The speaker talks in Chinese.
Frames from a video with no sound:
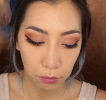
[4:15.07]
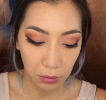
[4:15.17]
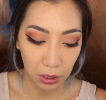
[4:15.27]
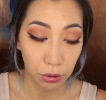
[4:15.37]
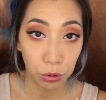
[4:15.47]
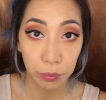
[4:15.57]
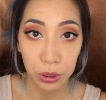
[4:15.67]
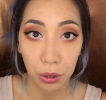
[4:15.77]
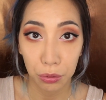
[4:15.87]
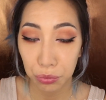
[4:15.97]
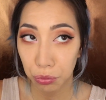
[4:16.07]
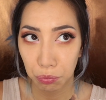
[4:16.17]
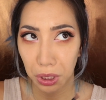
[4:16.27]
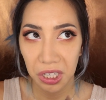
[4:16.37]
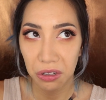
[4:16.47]
每个人都比较，
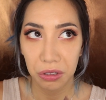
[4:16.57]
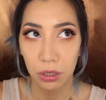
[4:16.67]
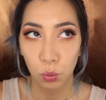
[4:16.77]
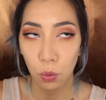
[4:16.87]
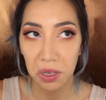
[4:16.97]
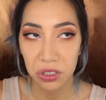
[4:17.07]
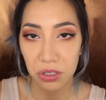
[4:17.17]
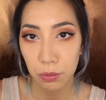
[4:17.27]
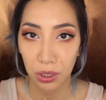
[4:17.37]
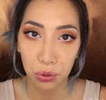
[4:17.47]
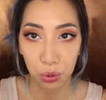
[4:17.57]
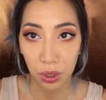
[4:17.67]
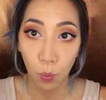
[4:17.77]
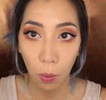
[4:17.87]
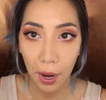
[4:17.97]
每一个人的五官其实基本上都有
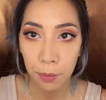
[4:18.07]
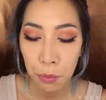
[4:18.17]
点歪，